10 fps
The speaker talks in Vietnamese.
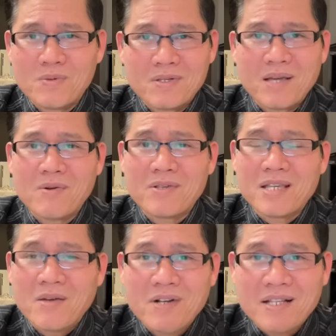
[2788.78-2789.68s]
sao nó
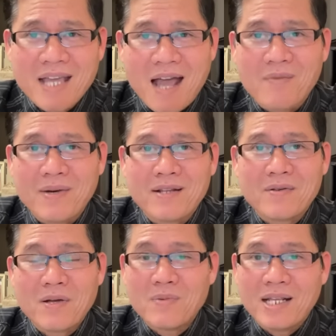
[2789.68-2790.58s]
nhiều đứa xạo mà
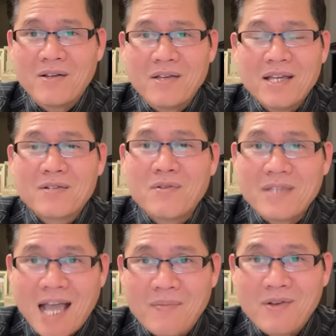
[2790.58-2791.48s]
công nhận nó nó
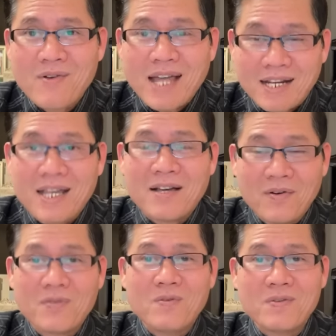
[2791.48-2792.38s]
xạo mà nó có căn hay cái
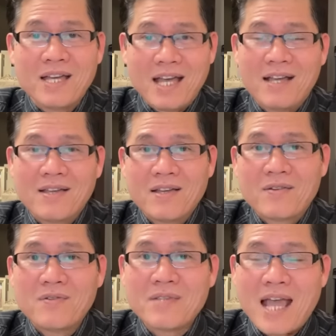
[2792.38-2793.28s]
cô chú gì à
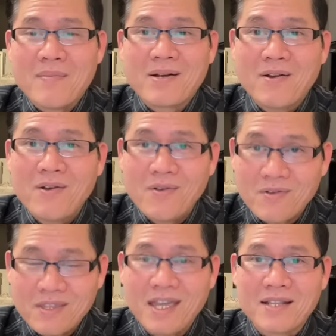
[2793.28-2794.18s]
nó xạo mà nó, nó
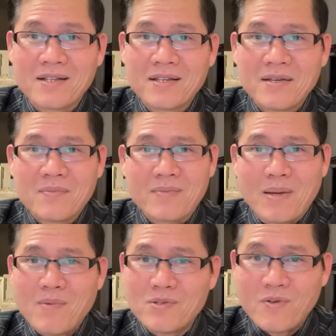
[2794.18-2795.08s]
có tiền
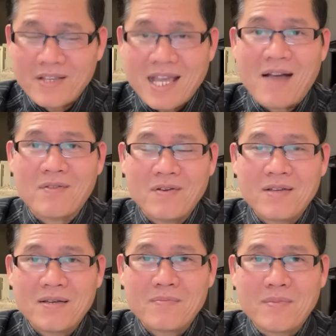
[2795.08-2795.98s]
mai mốt tôi phải xạo thôi
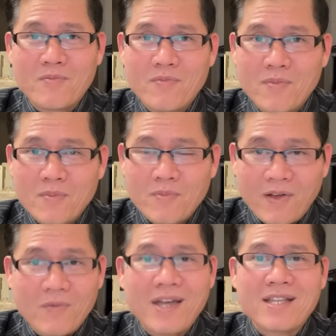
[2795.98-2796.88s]

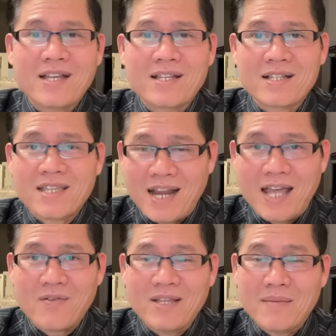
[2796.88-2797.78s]
phải quay trở
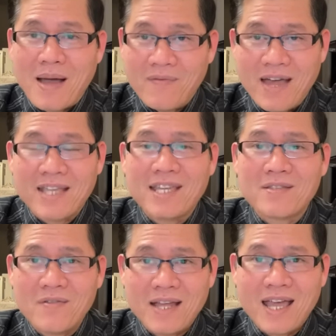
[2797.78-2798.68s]
lại coi như là bảo vệ chị
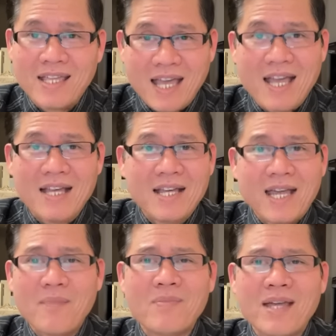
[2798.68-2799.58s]
tôi Nga nhá
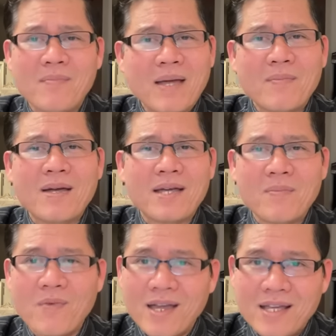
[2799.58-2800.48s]
em em em
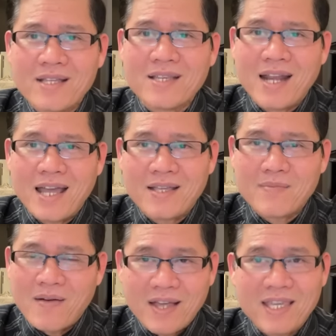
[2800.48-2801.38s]
em quay trở lại
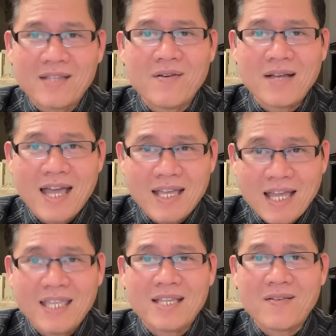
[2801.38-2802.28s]
bảo vệ chị tôi Nga
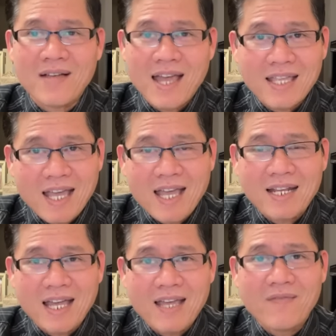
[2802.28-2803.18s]
nhá chị tôi Nga
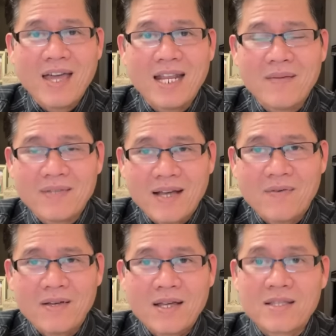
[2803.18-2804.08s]
nhá đấy về đây với
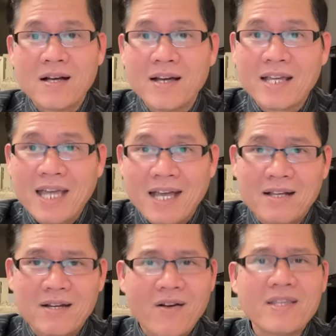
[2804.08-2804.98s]
nhau thưa đi nghe
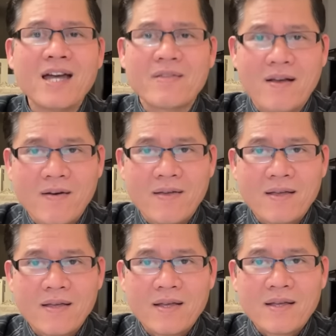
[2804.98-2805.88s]
nói giỡn rồi thôi
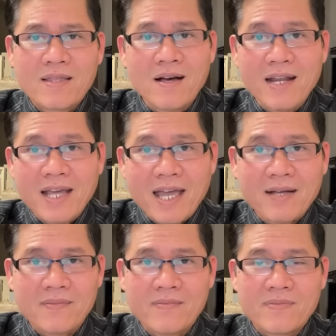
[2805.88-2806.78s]
thưa đi
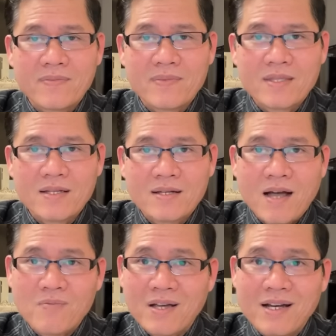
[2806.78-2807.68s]
nghe
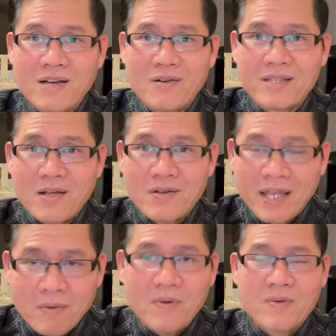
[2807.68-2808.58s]
không thưa là con thành con
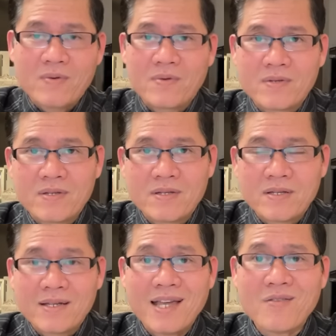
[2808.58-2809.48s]
heo
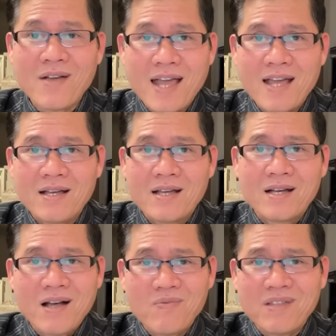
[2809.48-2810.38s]
nghe tôi Nga
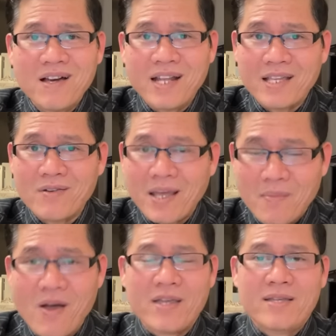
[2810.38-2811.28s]
không thưa là thành con heo
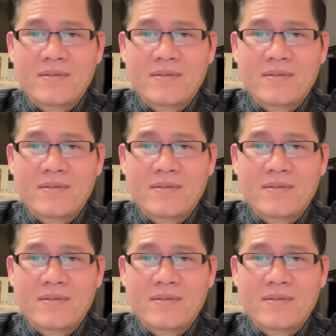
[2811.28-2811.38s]
mọi